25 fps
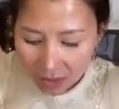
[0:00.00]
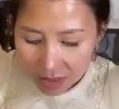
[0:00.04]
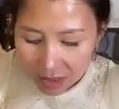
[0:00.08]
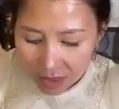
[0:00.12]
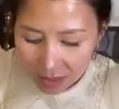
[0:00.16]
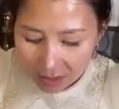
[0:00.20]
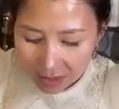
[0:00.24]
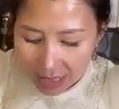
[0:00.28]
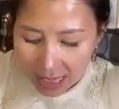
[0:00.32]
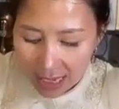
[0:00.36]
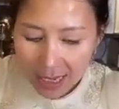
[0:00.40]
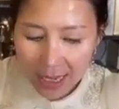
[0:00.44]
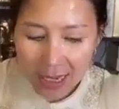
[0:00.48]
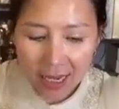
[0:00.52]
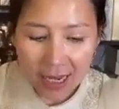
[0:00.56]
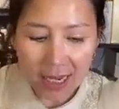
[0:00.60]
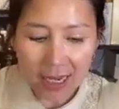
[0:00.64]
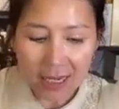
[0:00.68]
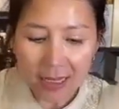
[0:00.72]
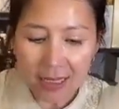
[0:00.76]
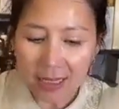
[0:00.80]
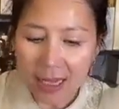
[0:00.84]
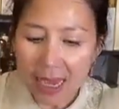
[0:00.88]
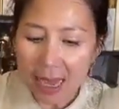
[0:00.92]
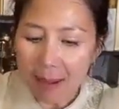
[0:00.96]
nó được
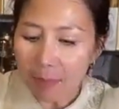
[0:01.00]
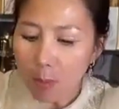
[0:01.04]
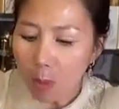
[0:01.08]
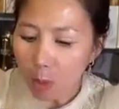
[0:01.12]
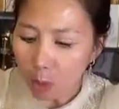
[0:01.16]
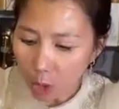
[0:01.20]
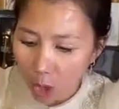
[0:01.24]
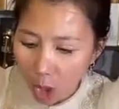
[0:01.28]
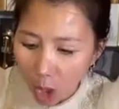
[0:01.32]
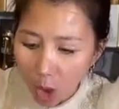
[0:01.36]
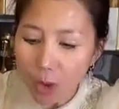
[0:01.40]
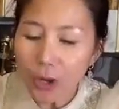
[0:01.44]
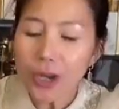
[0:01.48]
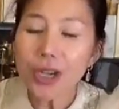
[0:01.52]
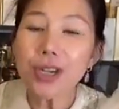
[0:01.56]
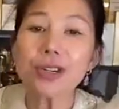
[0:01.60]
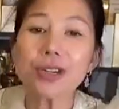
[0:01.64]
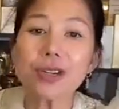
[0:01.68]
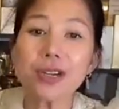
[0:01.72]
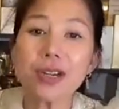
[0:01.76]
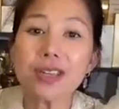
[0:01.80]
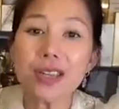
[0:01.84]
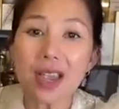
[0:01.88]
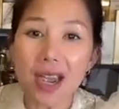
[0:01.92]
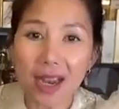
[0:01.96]
tặng á, là một
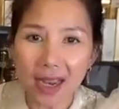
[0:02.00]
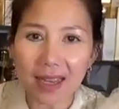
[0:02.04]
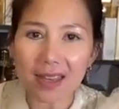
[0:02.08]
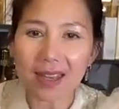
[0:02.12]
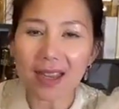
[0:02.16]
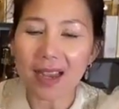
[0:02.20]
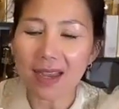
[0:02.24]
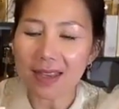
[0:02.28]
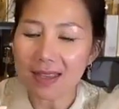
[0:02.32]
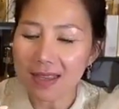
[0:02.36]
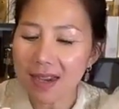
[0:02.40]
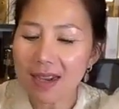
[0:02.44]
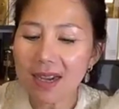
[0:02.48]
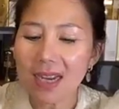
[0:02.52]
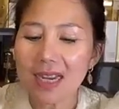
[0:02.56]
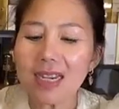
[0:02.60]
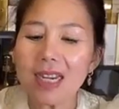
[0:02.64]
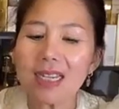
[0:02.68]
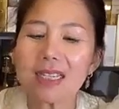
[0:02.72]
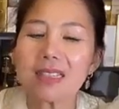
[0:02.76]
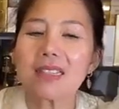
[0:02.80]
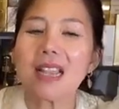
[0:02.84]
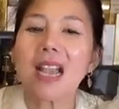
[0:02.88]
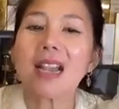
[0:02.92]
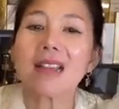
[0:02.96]
lõi nữa nha cả nhà nha
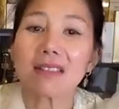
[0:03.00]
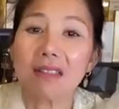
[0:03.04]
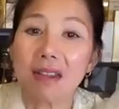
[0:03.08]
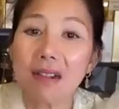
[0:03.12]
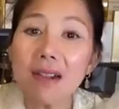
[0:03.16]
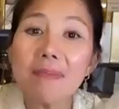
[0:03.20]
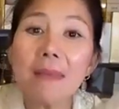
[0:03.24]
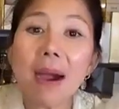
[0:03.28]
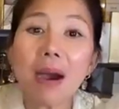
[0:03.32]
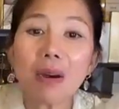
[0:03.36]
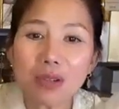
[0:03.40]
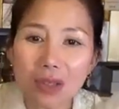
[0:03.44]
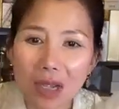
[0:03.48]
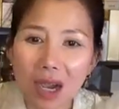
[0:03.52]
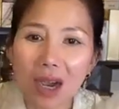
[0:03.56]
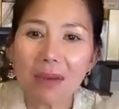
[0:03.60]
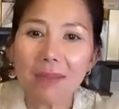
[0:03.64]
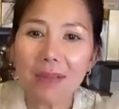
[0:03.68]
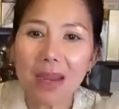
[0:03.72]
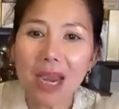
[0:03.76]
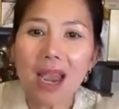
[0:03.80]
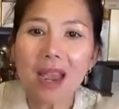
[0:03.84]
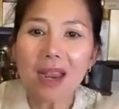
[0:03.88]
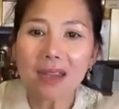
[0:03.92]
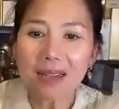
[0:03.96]
cái này xài tới bao
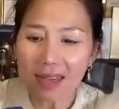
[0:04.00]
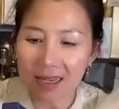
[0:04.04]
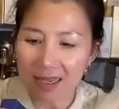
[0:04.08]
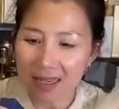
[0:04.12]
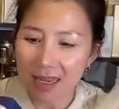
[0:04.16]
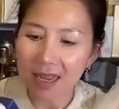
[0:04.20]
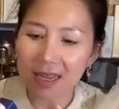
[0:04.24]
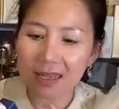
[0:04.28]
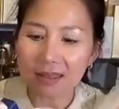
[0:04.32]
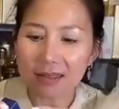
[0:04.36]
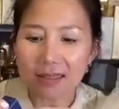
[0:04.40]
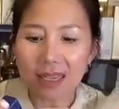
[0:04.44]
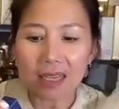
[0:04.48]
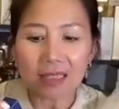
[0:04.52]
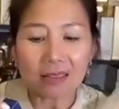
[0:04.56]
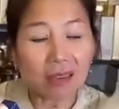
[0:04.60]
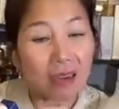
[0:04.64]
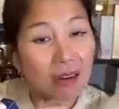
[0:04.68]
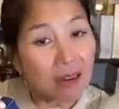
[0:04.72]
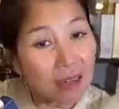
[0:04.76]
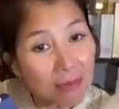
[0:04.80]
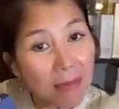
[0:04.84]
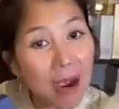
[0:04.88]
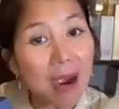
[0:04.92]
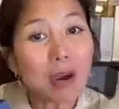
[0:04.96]
giờ mới hết cả nhà
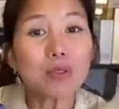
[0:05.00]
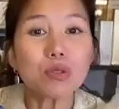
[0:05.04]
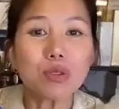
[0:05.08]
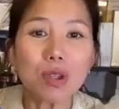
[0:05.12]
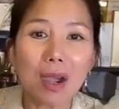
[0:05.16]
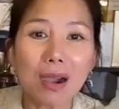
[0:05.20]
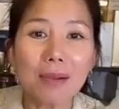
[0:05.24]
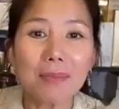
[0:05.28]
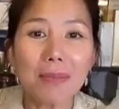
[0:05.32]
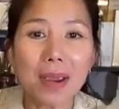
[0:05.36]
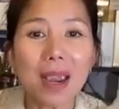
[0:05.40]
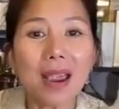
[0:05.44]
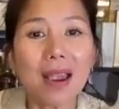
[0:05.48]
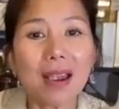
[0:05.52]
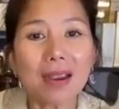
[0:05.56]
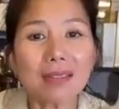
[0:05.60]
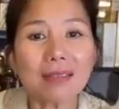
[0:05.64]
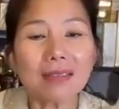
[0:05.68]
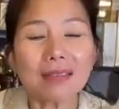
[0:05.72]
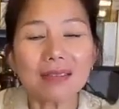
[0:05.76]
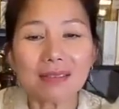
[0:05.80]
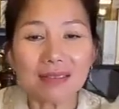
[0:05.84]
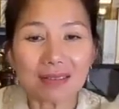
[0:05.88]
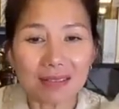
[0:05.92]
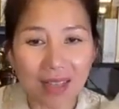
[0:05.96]
xài tới bao giờ mới
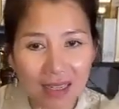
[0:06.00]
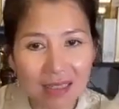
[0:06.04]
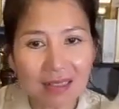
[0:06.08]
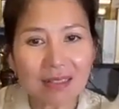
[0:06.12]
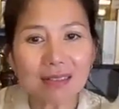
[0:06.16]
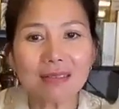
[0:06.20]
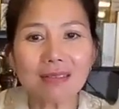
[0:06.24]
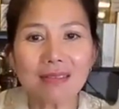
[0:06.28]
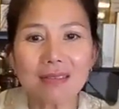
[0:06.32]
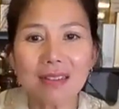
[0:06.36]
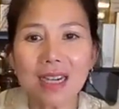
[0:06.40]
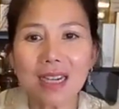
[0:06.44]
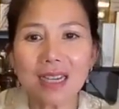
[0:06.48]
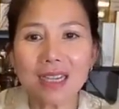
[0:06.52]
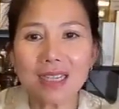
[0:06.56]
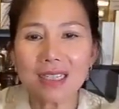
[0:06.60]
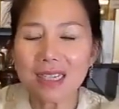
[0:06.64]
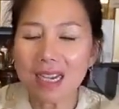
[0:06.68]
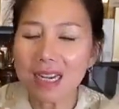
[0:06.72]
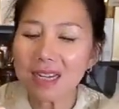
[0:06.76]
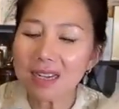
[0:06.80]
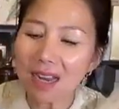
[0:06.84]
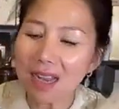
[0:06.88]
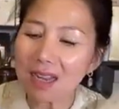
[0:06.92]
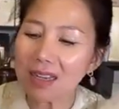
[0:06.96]
hết thật sự
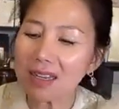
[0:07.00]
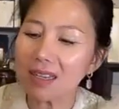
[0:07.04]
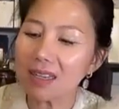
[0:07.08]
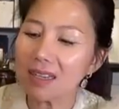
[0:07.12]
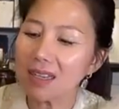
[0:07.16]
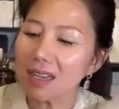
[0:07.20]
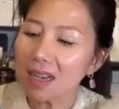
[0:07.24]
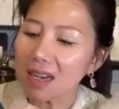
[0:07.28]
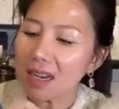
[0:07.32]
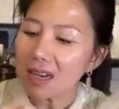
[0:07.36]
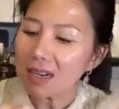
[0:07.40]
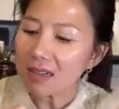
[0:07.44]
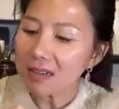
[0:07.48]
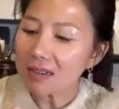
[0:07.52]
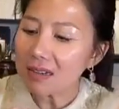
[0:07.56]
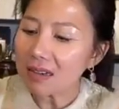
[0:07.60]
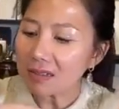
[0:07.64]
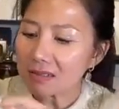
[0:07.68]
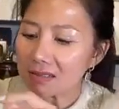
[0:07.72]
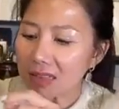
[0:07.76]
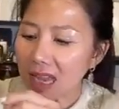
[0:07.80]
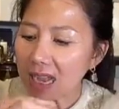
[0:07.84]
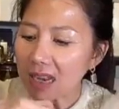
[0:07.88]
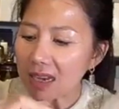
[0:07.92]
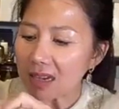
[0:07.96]
á, cái set này
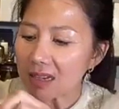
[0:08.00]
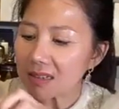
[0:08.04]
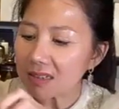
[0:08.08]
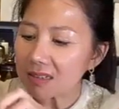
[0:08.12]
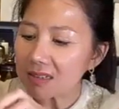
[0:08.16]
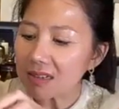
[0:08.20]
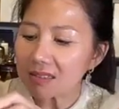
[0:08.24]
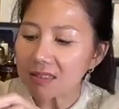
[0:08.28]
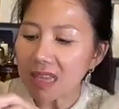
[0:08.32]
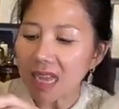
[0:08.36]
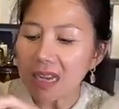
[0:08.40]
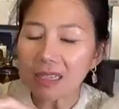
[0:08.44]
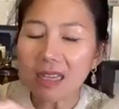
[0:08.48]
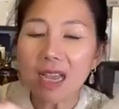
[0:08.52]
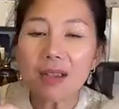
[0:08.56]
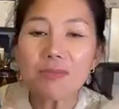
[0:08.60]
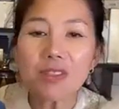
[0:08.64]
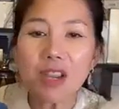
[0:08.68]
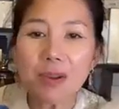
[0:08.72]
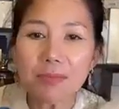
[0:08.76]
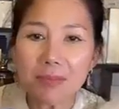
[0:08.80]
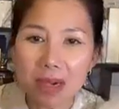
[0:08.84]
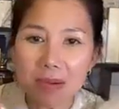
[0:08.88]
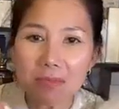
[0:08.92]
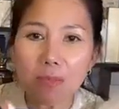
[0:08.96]
được tặng được
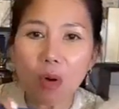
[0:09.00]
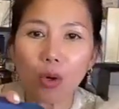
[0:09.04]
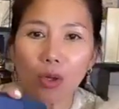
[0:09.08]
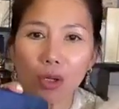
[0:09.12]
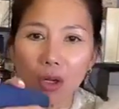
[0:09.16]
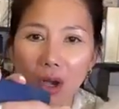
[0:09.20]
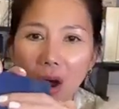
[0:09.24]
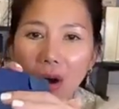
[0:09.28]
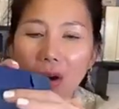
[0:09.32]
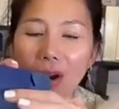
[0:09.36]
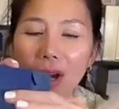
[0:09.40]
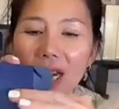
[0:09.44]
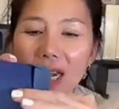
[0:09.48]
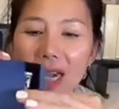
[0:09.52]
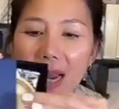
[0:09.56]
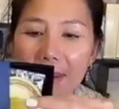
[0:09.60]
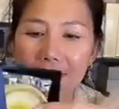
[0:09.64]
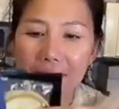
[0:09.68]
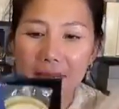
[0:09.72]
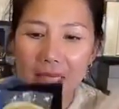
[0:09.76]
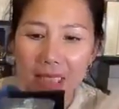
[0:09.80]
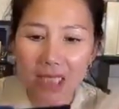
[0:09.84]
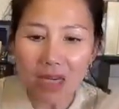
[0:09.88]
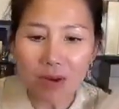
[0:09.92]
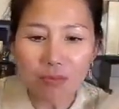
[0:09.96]
tặng thêm cho mình một
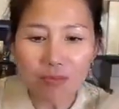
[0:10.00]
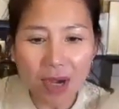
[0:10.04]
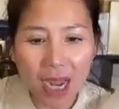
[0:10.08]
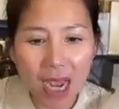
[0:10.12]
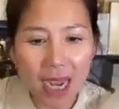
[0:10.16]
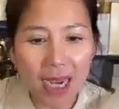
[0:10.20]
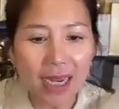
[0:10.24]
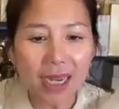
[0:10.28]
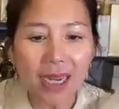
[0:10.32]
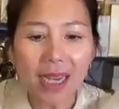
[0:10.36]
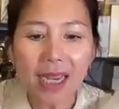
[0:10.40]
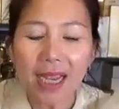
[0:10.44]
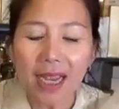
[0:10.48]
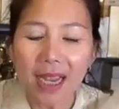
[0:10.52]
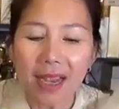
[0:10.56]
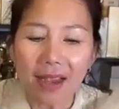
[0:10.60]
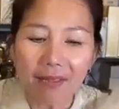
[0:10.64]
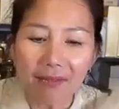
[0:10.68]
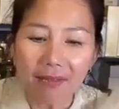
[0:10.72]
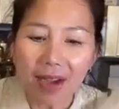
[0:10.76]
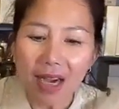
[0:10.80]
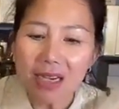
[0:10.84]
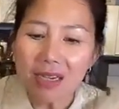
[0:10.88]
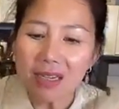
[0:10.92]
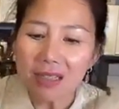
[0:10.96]
lõi nằm ở trong này
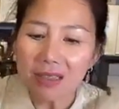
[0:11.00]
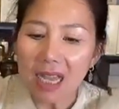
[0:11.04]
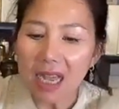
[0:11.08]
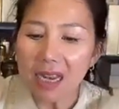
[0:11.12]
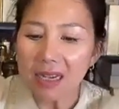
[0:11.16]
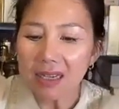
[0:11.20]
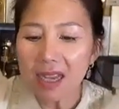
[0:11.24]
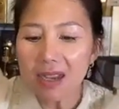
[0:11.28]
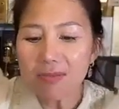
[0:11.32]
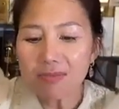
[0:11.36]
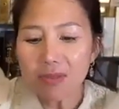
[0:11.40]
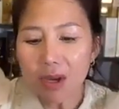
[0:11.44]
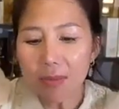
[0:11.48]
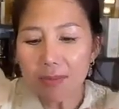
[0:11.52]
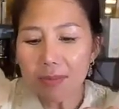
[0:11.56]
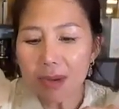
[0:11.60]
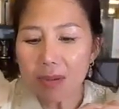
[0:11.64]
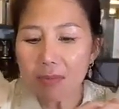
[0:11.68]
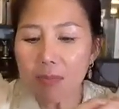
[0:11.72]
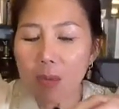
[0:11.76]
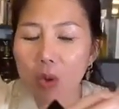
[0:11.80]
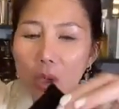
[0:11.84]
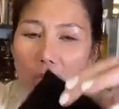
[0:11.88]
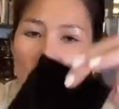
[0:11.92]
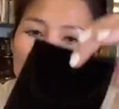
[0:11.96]
và được tặng thêm
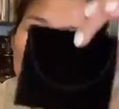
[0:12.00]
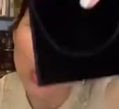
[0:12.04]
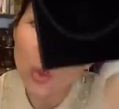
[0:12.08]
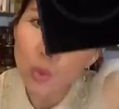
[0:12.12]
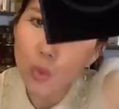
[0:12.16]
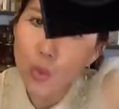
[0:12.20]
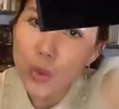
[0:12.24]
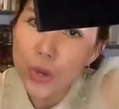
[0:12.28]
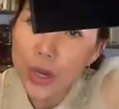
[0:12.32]
cho mình một cái